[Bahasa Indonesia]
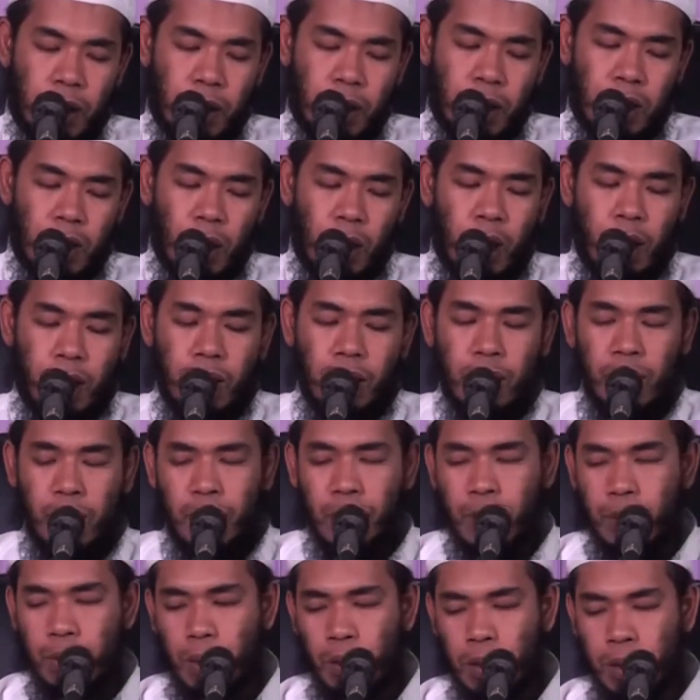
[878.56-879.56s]
sholat
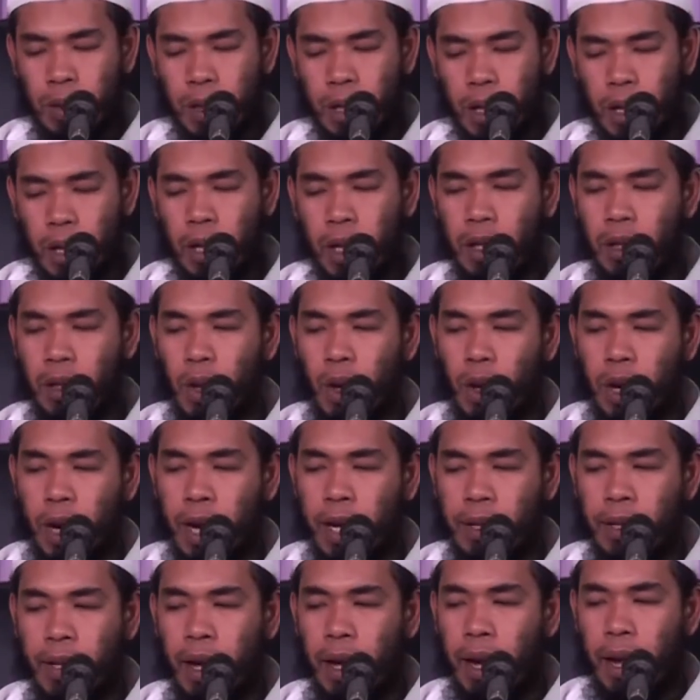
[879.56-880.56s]
tersebut. Ya, ini
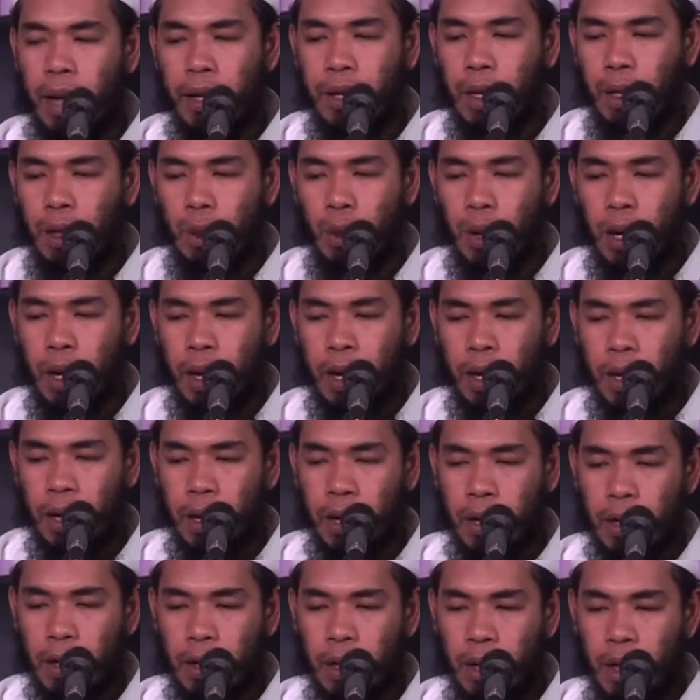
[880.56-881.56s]
idrokat yang lainnya juga.
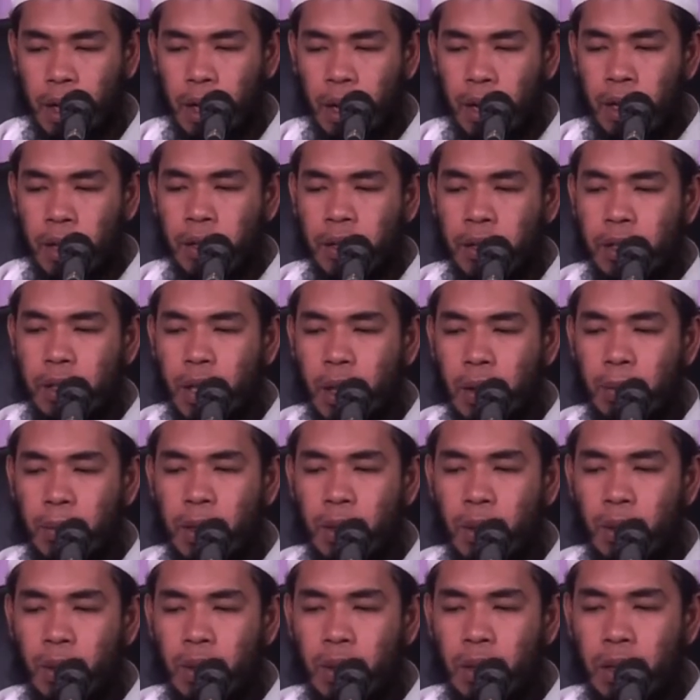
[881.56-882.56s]
Ya.
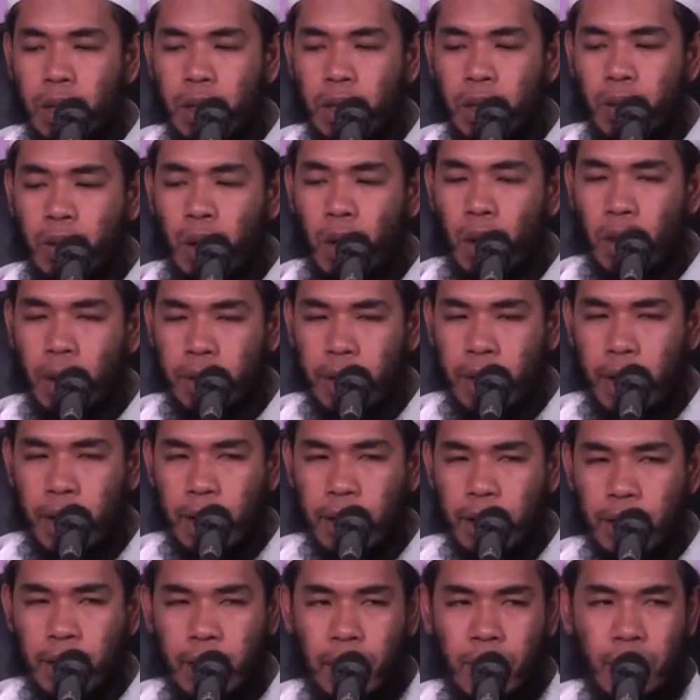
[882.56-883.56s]
Jami'ul
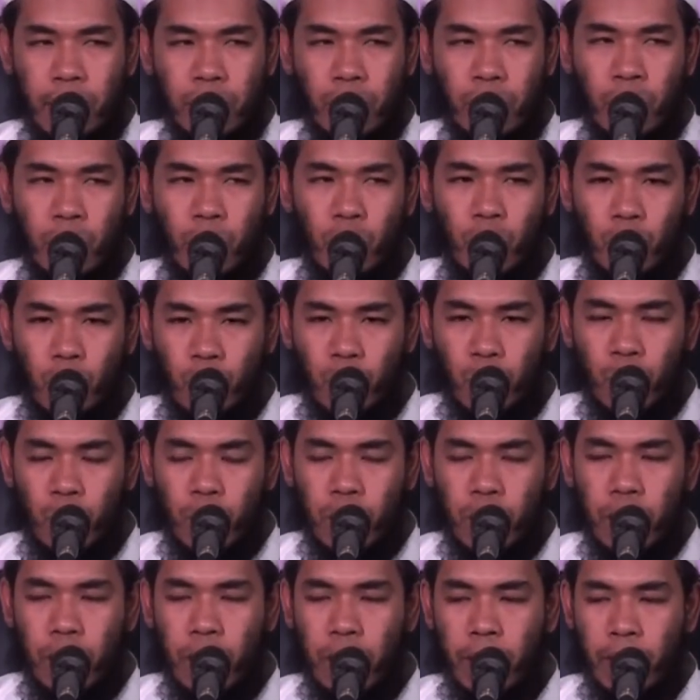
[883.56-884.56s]
idrokat, ya, seluruh
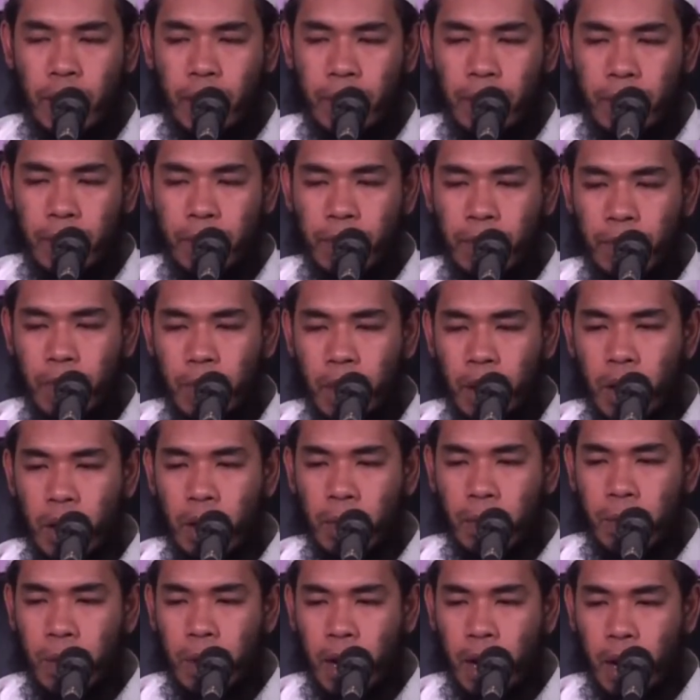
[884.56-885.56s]
ya
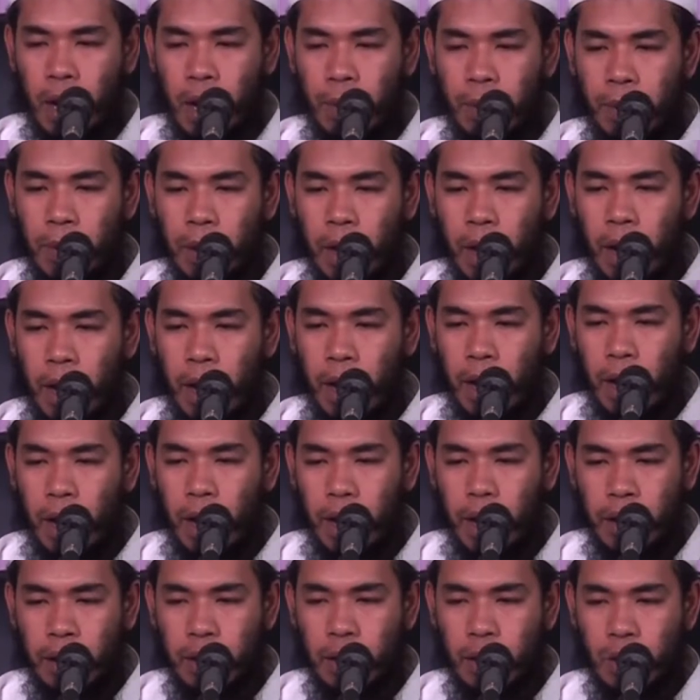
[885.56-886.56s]
perkara-perkara
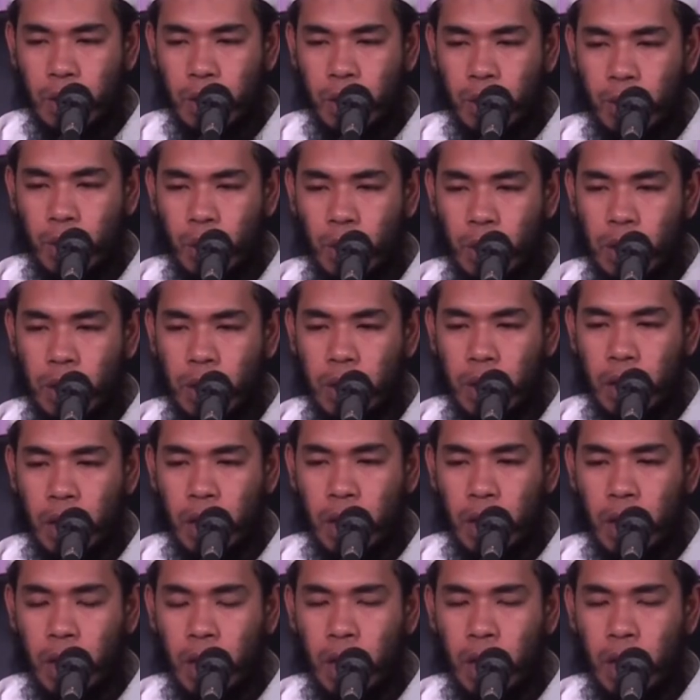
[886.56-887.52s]
hal tersebut ya